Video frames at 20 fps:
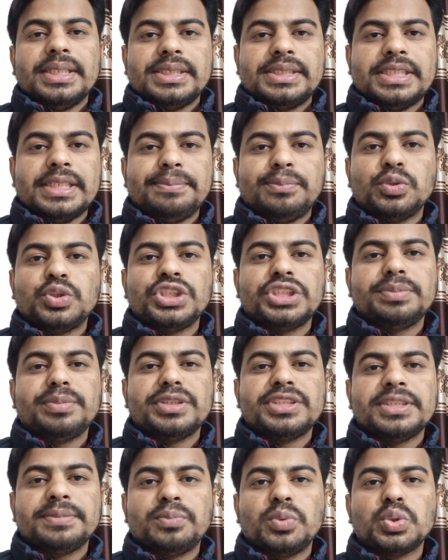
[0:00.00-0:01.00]
সেই পঁচিশ
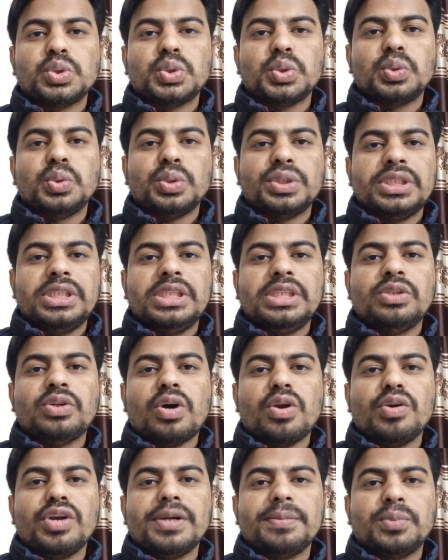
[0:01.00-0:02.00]
মার্চের প্রশ্নগুলো কী কী
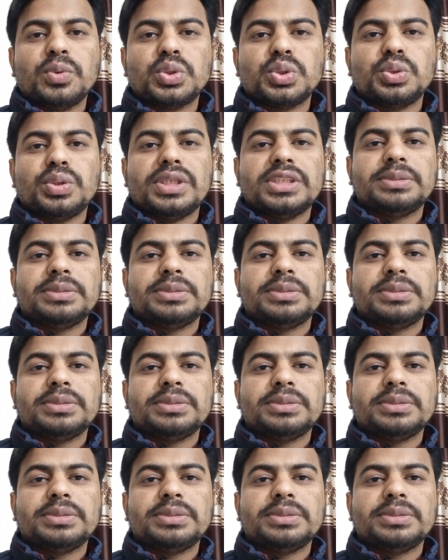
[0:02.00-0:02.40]
ধরনের প্রশ্ন